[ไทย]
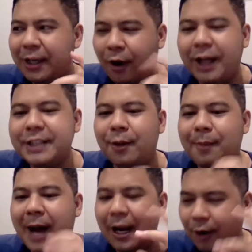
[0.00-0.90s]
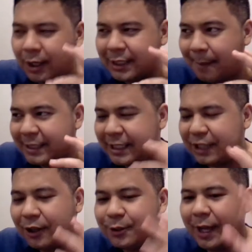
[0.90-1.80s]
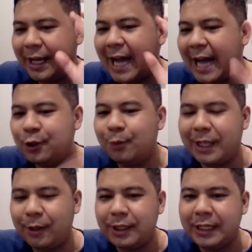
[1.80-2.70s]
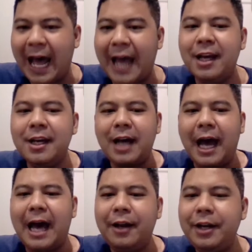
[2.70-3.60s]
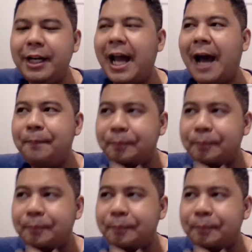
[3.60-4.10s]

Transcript: นอยส์ออกมาแล้วก็สามารถใช้นอยส์ตัวเองในการโจมตีคนอื่นได้อ่าแล้วทีนี้เนี่ย